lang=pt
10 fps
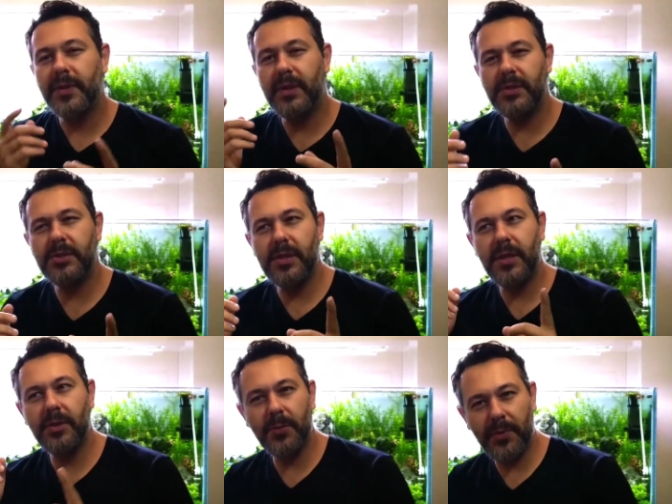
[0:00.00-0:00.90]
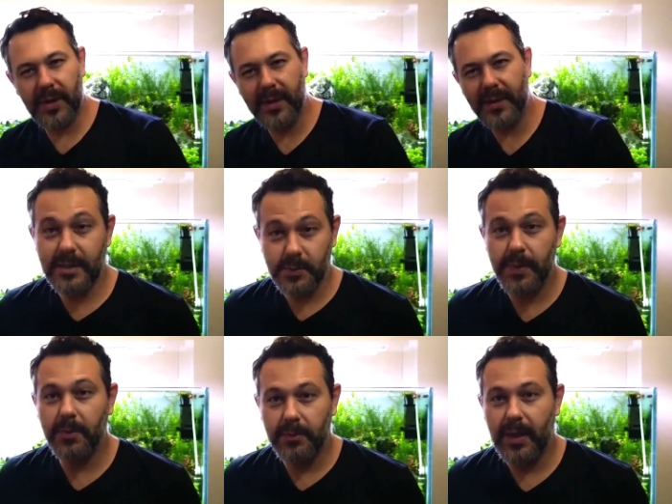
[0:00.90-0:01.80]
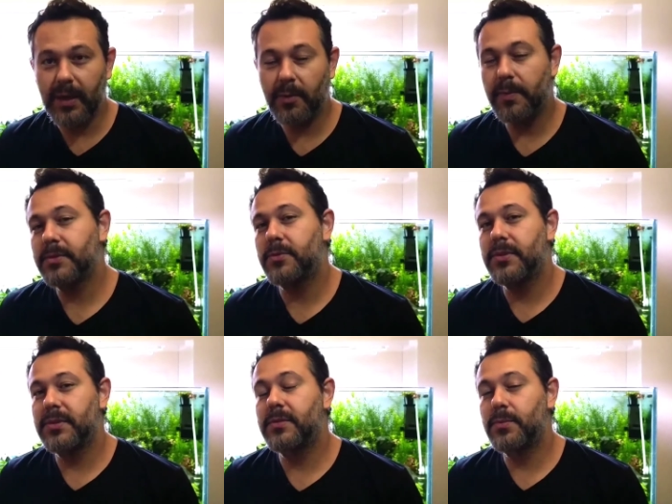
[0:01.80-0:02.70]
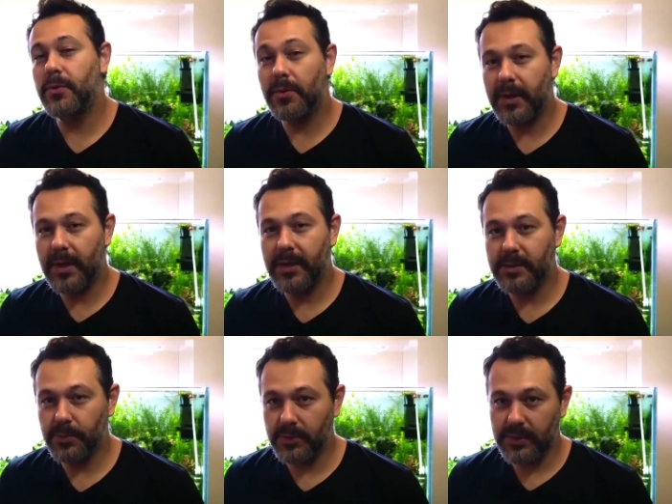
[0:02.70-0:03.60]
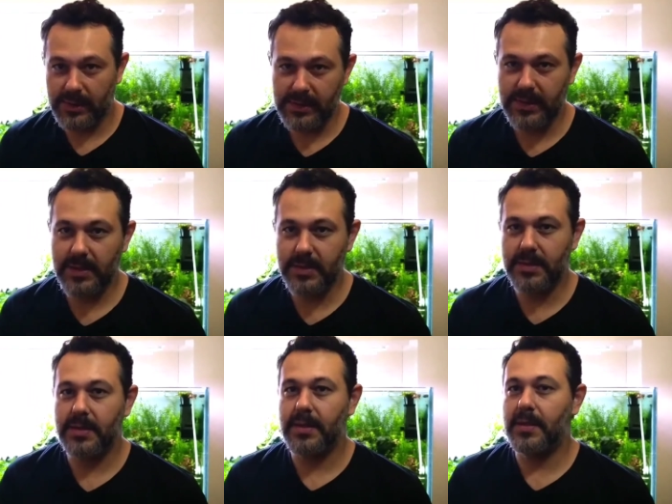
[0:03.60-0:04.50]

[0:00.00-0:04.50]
Cristiano Moreira. Eles perguntaram algumas coisas muito legais, muito interessantes,